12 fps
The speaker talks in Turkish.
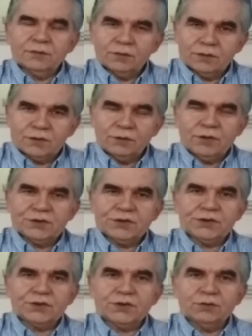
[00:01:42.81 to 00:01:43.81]

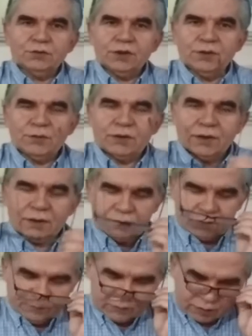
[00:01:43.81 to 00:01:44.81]
savaş
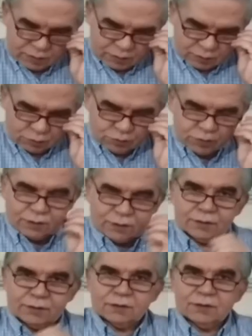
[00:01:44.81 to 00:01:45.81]
döneminde
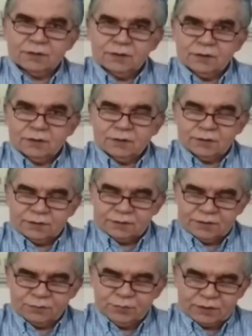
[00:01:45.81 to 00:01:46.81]
üstadın
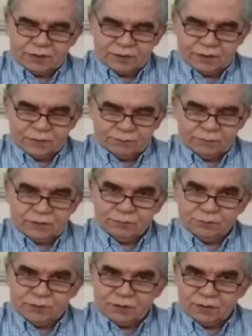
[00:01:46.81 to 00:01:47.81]
cephede
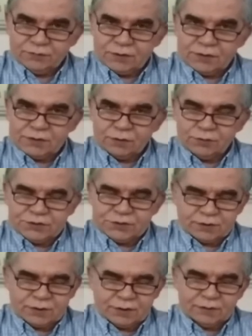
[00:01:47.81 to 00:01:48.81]
bir taraftan
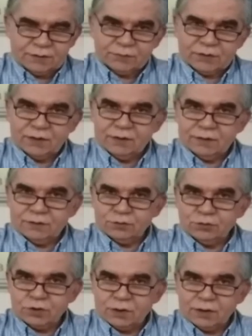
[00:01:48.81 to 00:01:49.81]
savaşırken
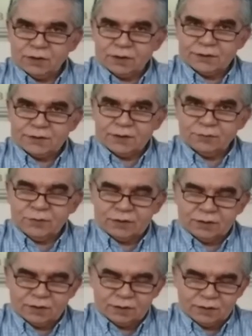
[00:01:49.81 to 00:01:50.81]
Ruslara karşı,
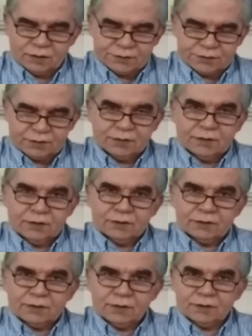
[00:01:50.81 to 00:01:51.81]
Ermenilere karşı
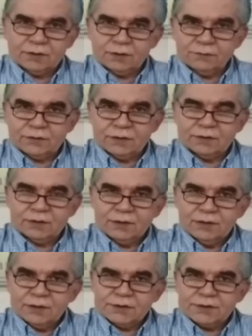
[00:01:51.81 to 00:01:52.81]
diğer taraftan
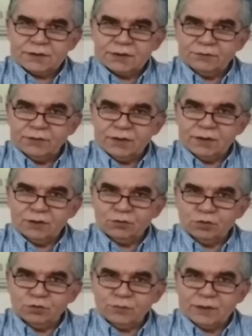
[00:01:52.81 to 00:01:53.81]
sivilleri
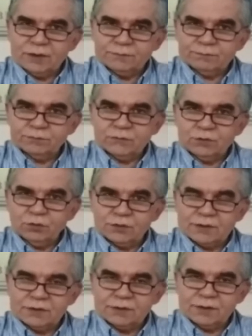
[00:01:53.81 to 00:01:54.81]
koruma
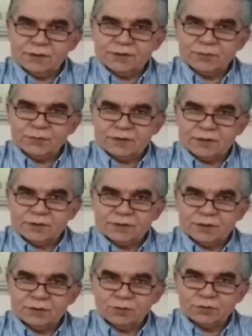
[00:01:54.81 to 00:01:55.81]
noktasında nasıl bir
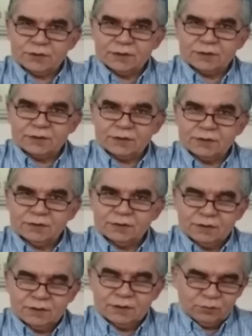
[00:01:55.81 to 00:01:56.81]
hassasiyet gösterdiğinin
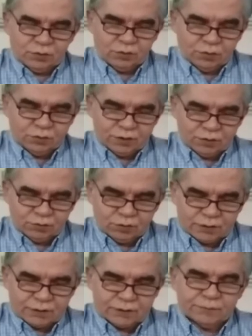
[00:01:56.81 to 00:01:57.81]
bir örneği
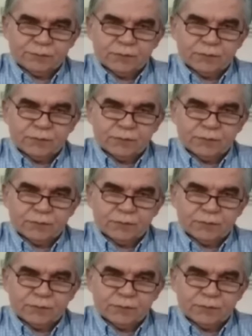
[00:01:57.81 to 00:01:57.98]
olarak